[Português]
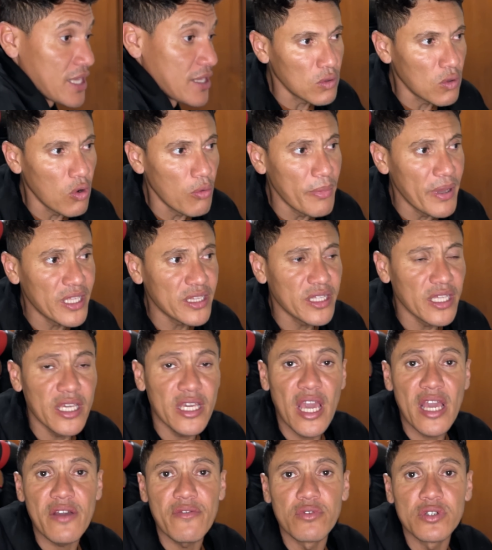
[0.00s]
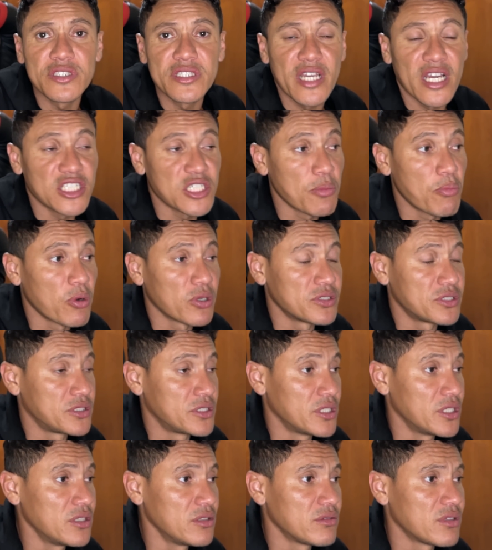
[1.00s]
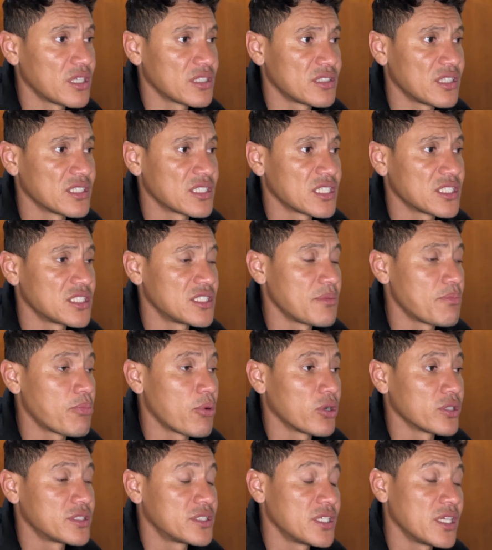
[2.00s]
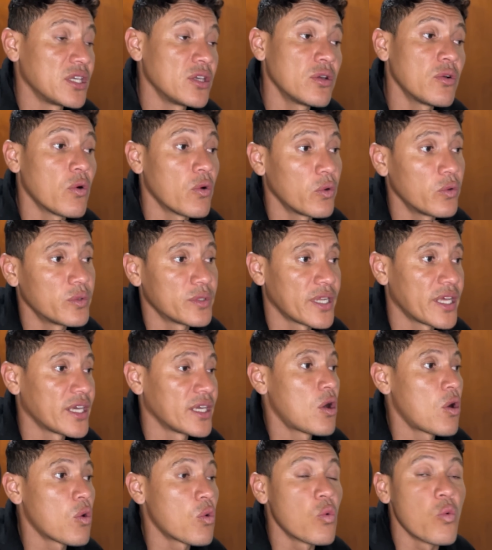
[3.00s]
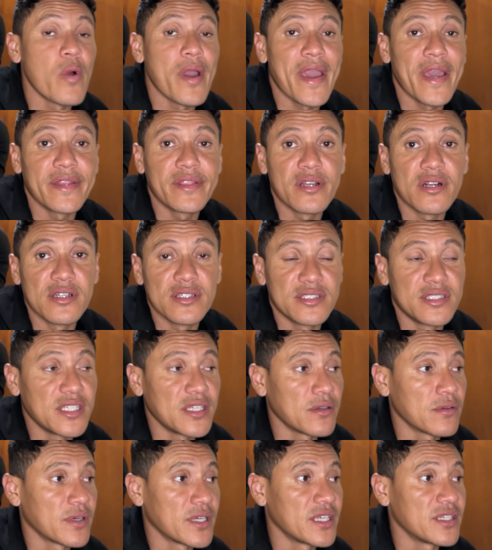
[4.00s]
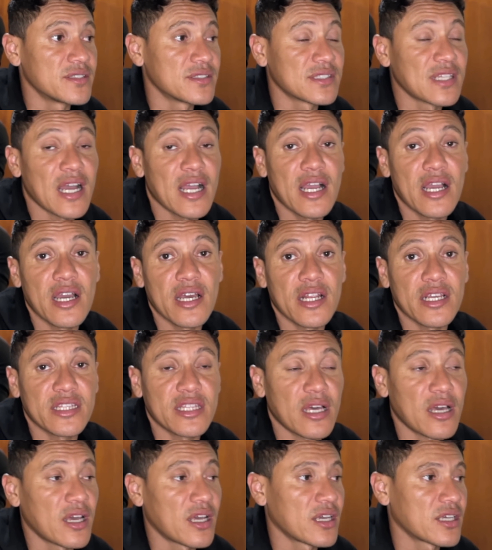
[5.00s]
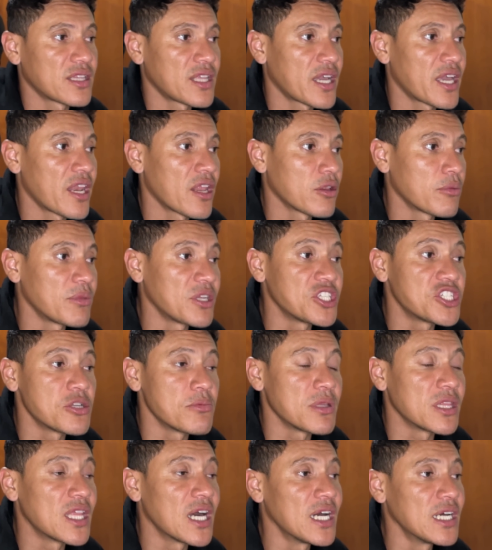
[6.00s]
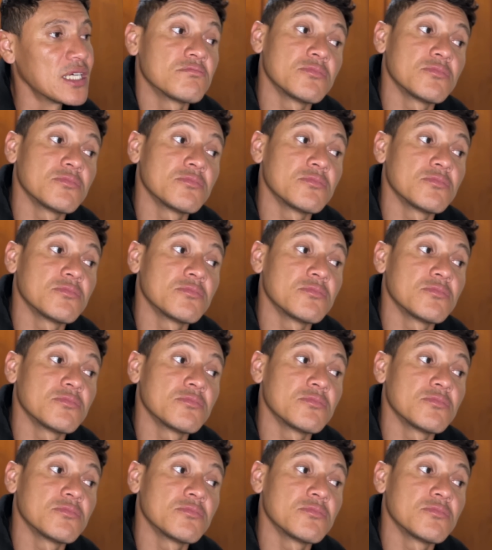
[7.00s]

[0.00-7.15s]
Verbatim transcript: Comenta aí quem que você acha que pode ser né, dessas hipóteses aí. Ou, né, algum haterzinho aí sacana que tá, tá querendo me intimidar.